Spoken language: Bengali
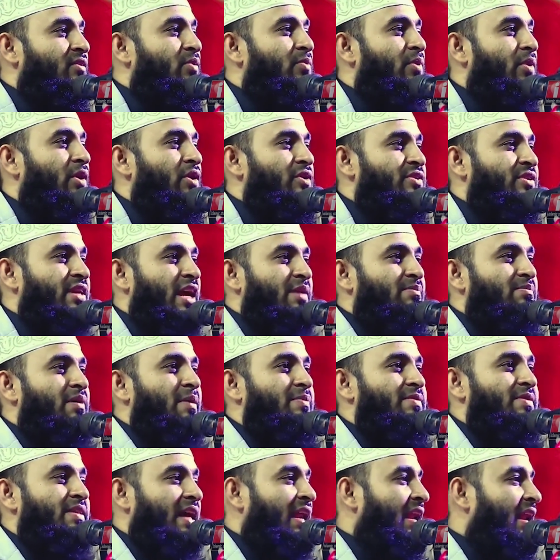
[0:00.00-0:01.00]
তো বড় সাহেব
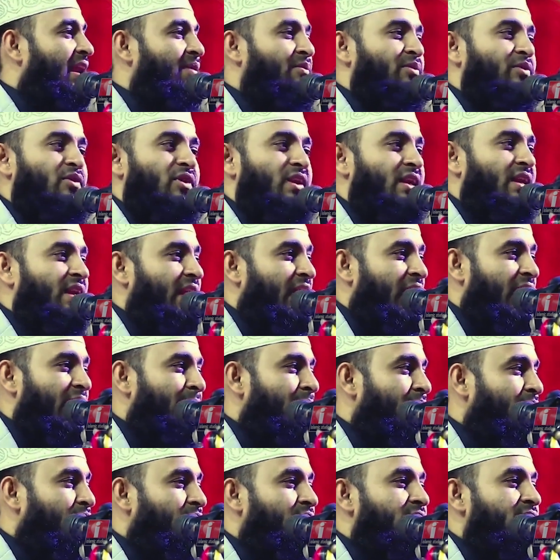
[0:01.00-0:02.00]
ভাবছে আলহামদুলিল্লাহ
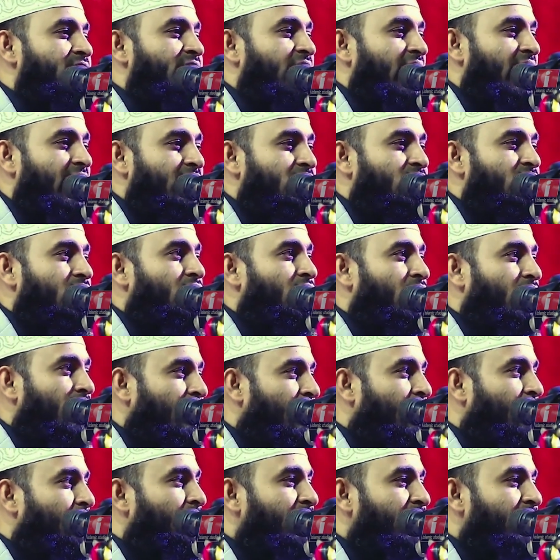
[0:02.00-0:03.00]
আমার অফিসে একজন
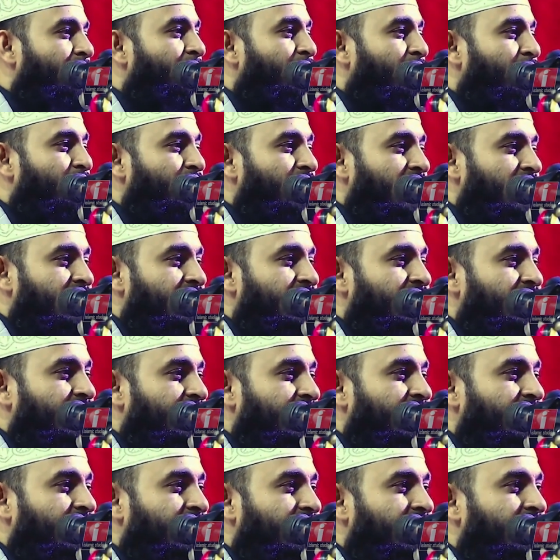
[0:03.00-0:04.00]
হইলো বীর পুরুষ আছে
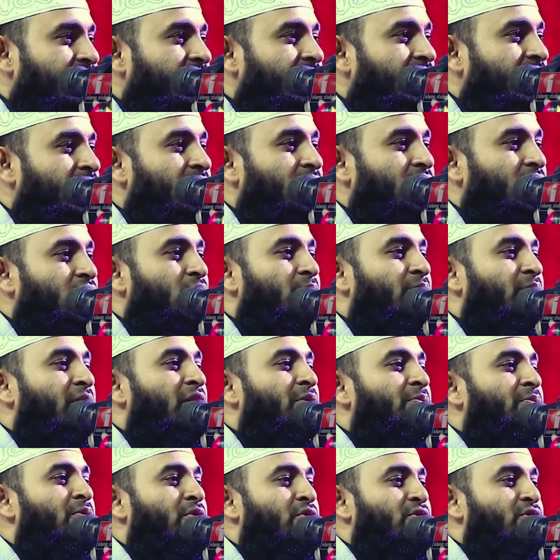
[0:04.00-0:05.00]
তো
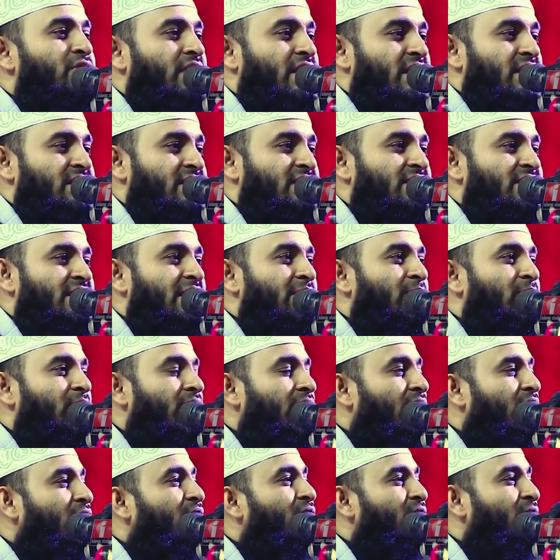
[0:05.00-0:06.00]
বীর পুরুষের কাছে যে
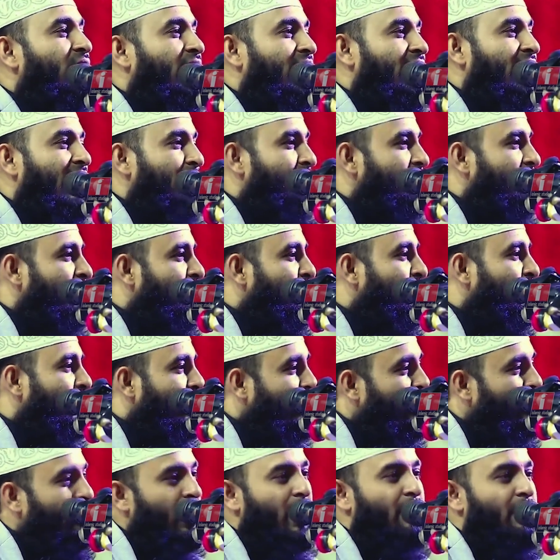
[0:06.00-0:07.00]
বলে ঘটনা কি আপনি
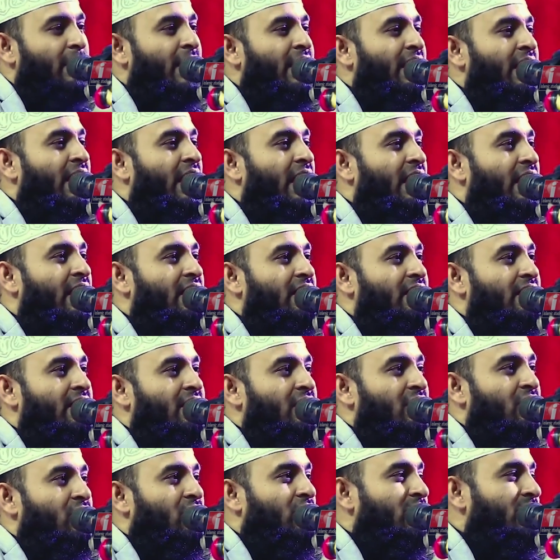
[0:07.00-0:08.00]
মোটেও ভয় পান না
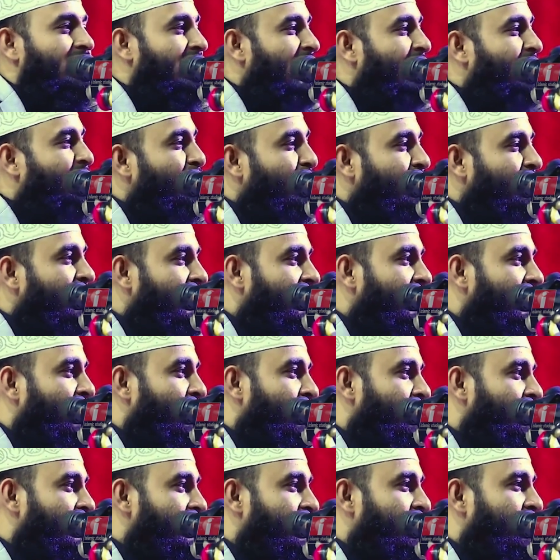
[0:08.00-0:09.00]
স্যার প্রতিদিন
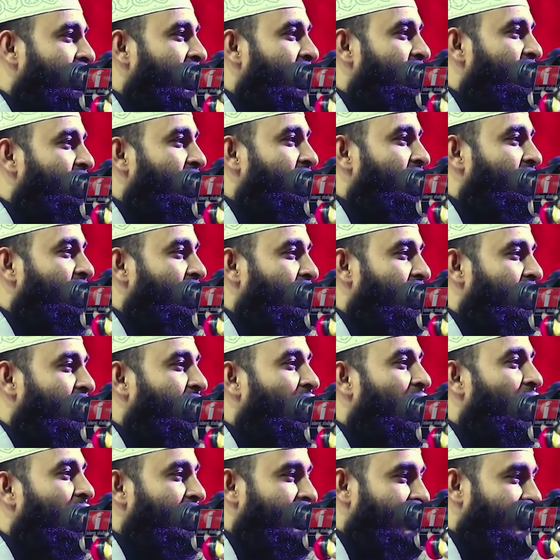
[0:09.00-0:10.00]
অফিস করার জন্য যখন
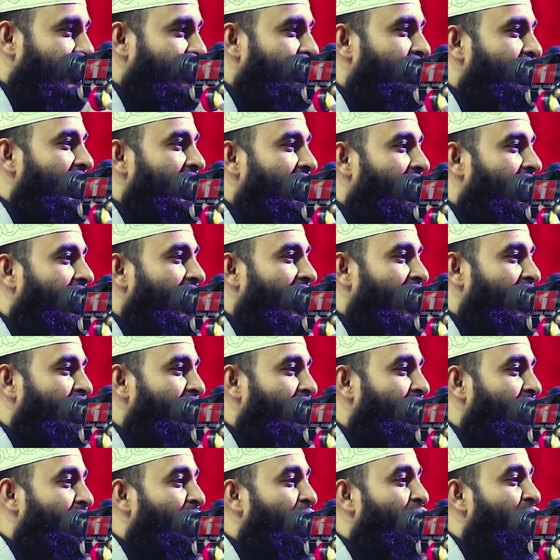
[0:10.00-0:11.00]
ঘর থেকে বের হয়
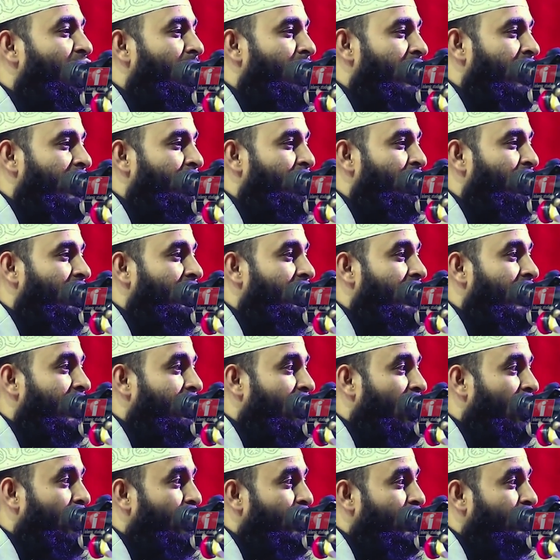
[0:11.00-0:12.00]
আমার বউ আমারে বলে
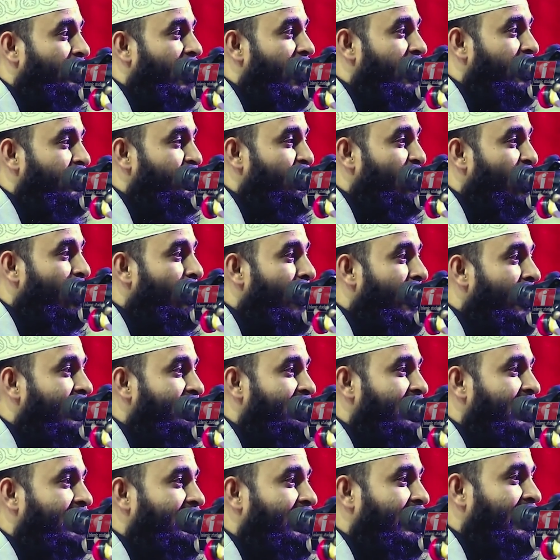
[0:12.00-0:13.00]
দেয় খবরদার সবাই
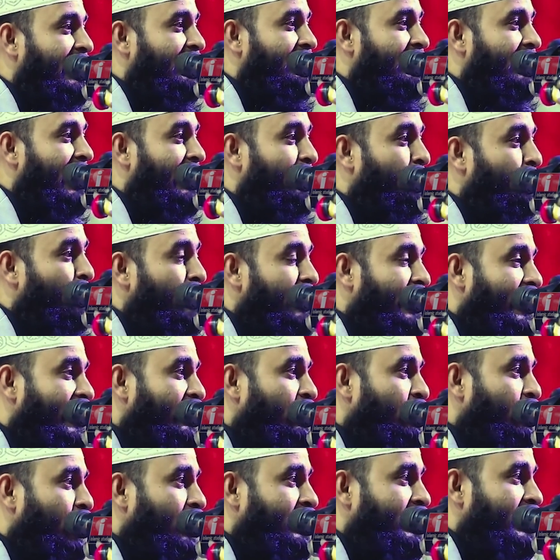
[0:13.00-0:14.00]
যেদিকে যায় তুমি
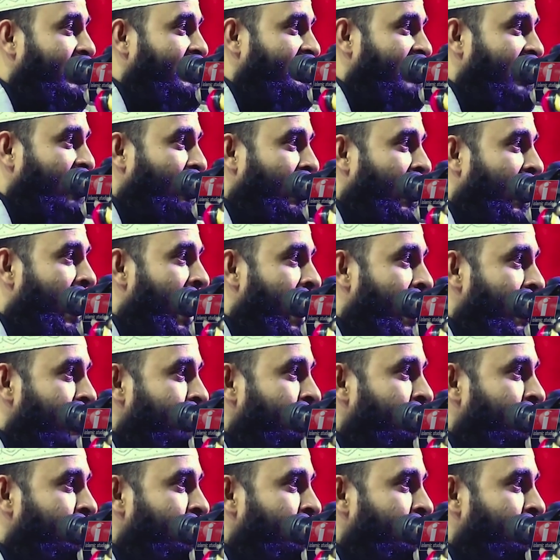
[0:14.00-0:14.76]
কিন্তু ওইদিকে যাইবা না